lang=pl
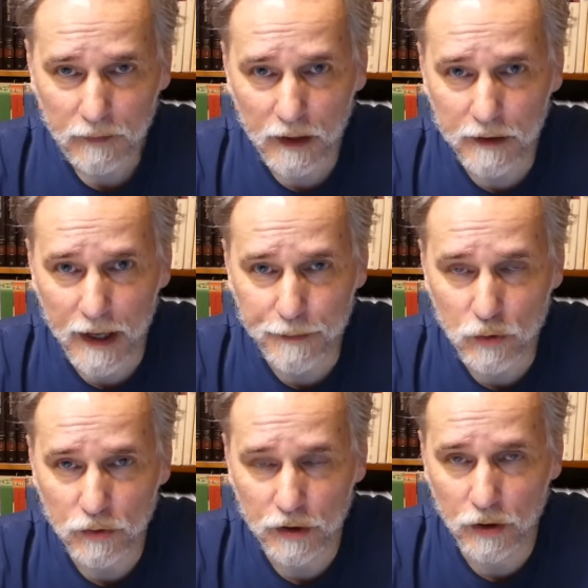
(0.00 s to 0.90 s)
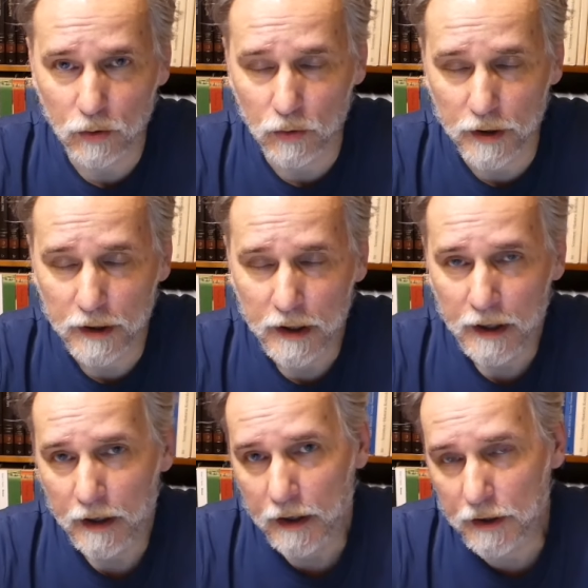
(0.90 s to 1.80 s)
naprzód i do góry,
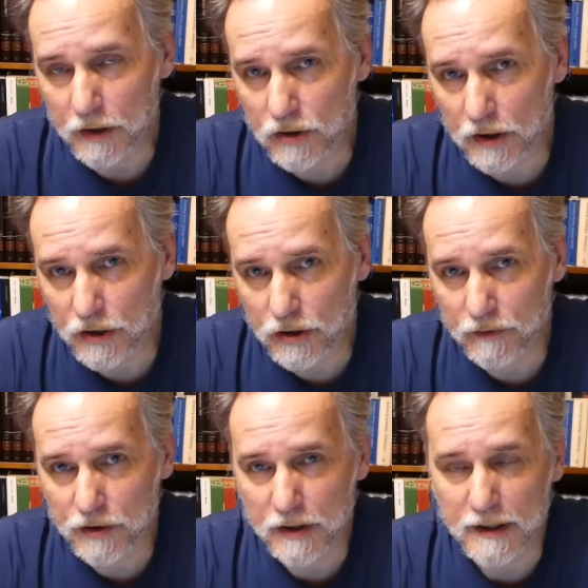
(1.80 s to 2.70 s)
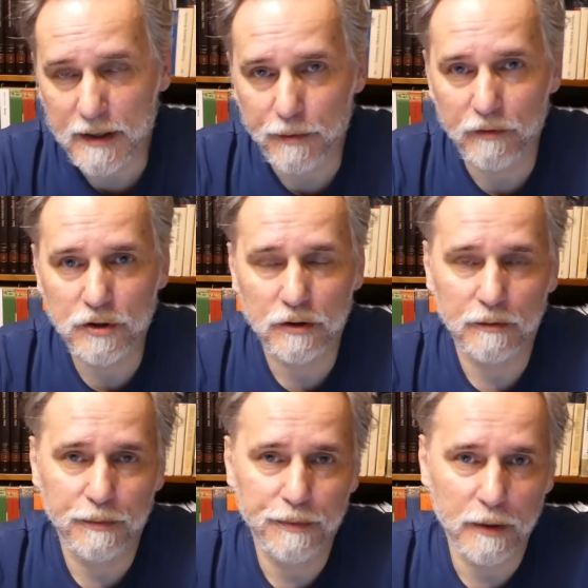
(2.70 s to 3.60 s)
i jeżeli rzeczywiście ta zapowiedź
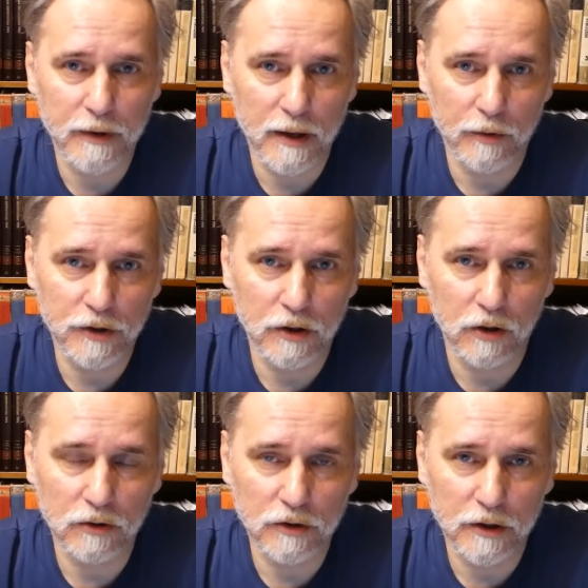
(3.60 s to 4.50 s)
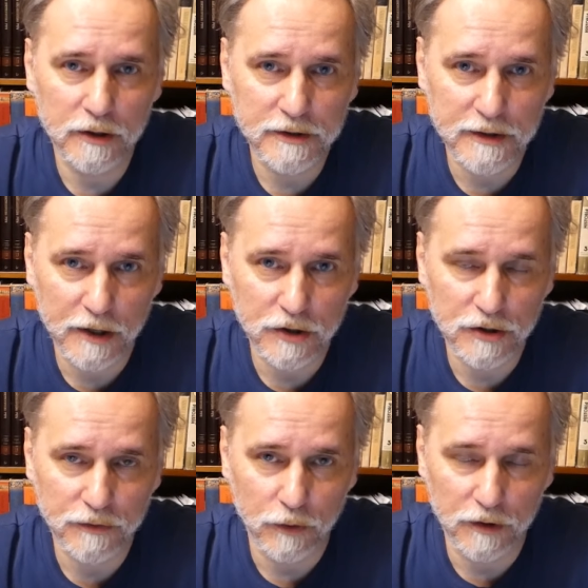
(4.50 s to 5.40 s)
premiera Modiego e, znajdzie
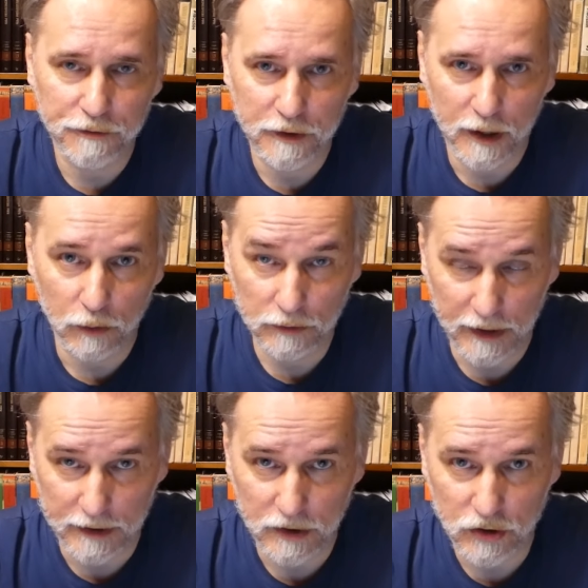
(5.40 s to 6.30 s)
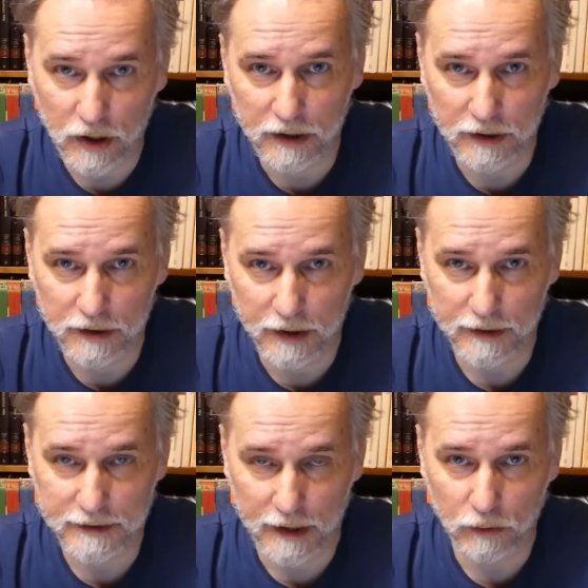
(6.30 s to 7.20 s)
swój finał taki, że Indie
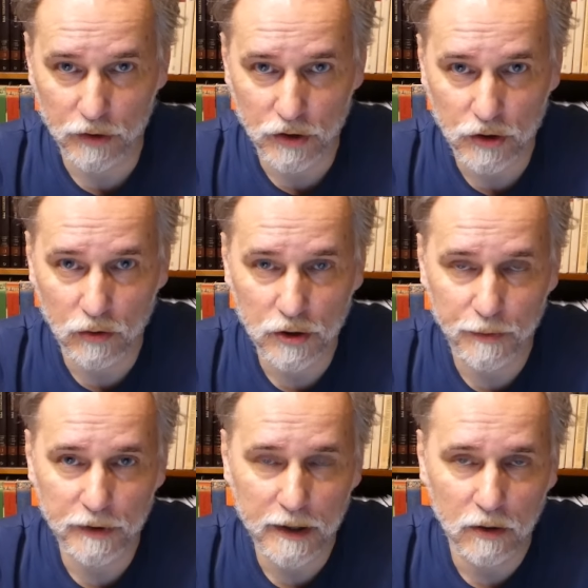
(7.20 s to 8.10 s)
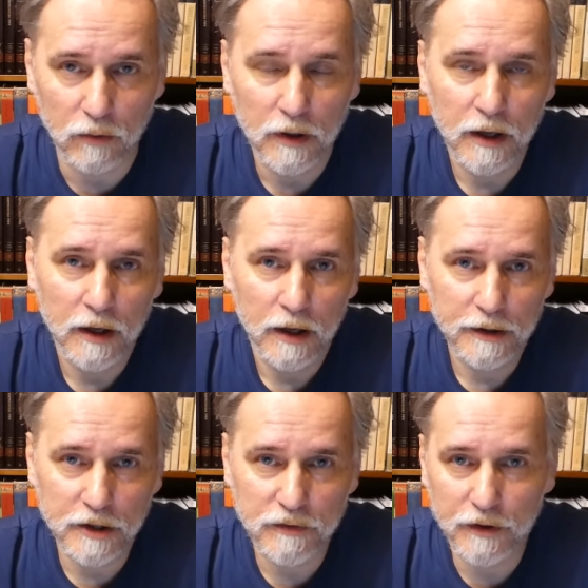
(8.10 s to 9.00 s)
staną się trzecią gospodarką
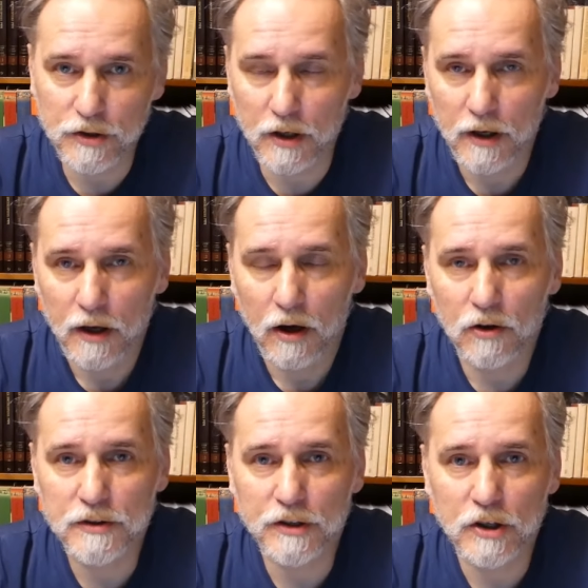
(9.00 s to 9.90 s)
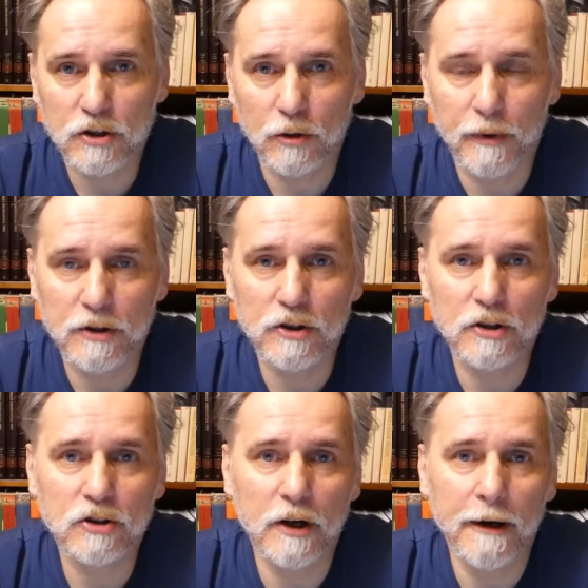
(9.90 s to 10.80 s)
na świecie, oznaczać to będzie,
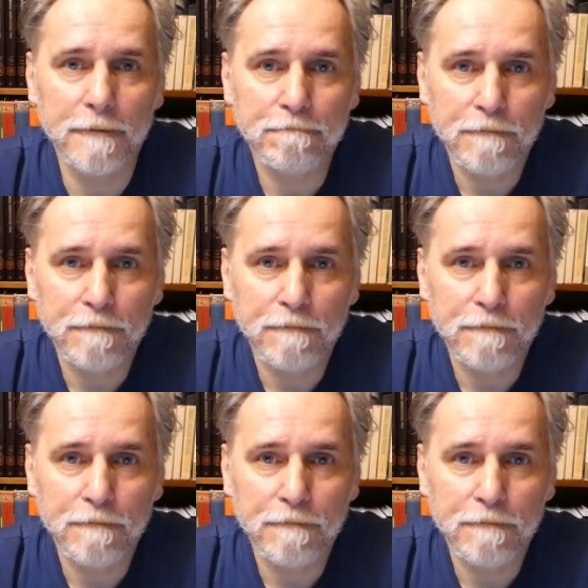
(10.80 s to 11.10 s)
że